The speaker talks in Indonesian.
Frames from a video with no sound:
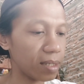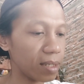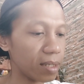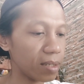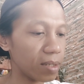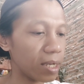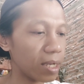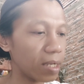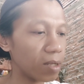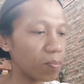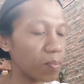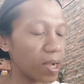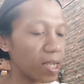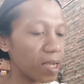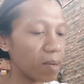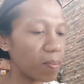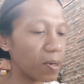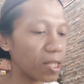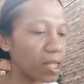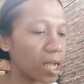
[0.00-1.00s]
lagi
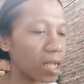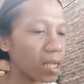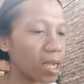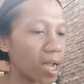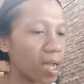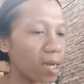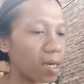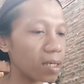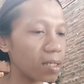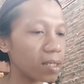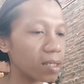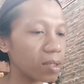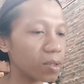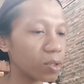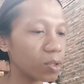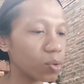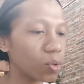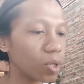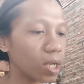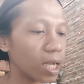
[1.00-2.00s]
banyak pertanyaan
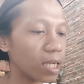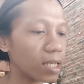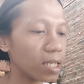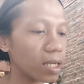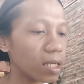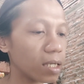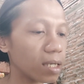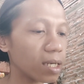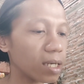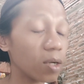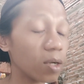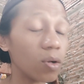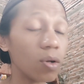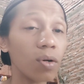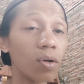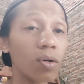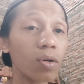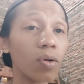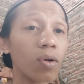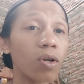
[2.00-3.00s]
juga sing
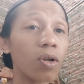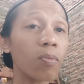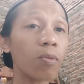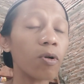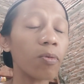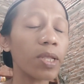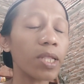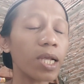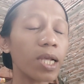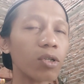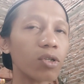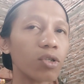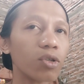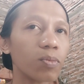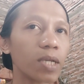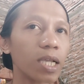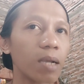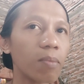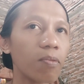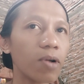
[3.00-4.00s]
nenggon kolom komentar
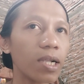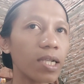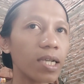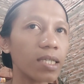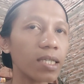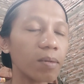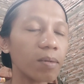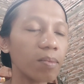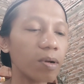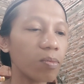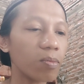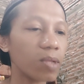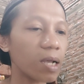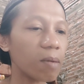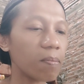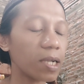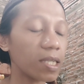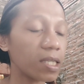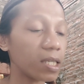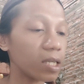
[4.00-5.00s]
YouTube saya banyak sing belum
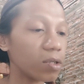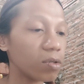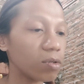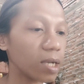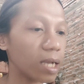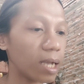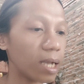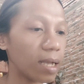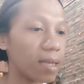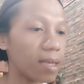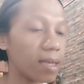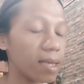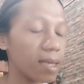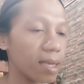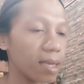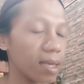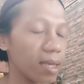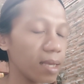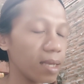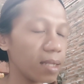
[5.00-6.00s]
tak baca juga
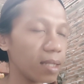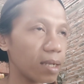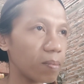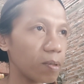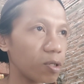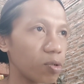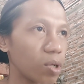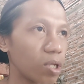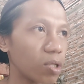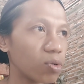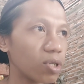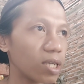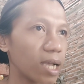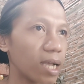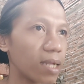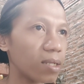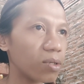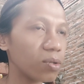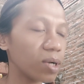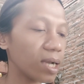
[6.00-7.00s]
tapi suatu
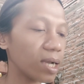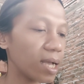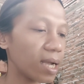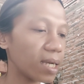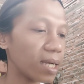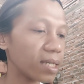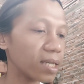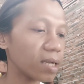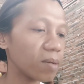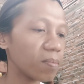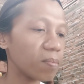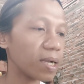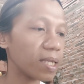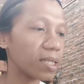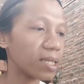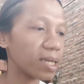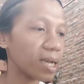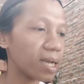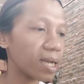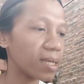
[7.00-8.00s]
saat juga akan saya
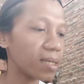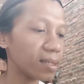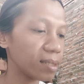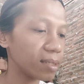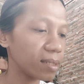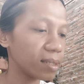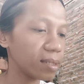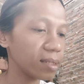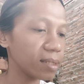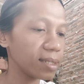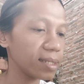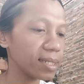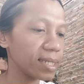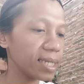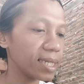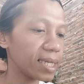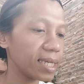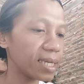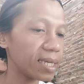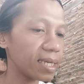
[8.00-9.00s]
baca
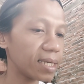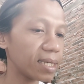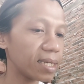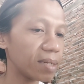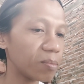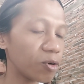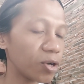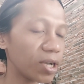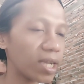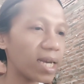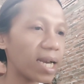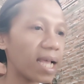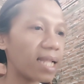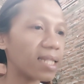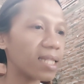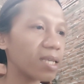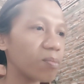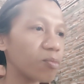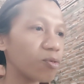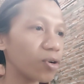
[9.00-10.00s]
ini mungkin
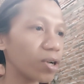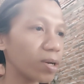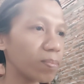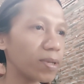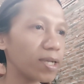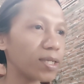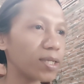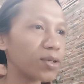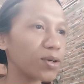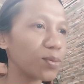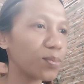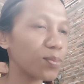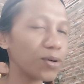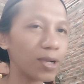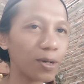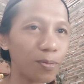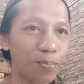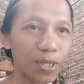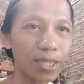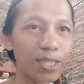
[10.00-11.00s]
nanti mungkin besok
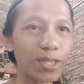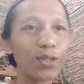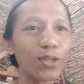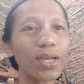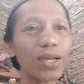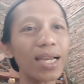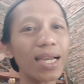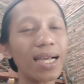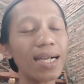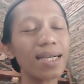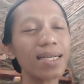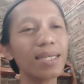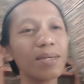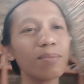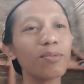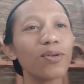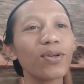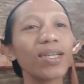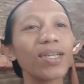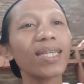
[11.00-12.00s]
mungkin besoknya lagi
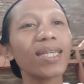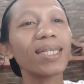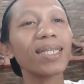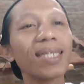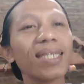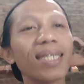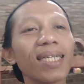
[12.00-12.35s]
mungkin uh,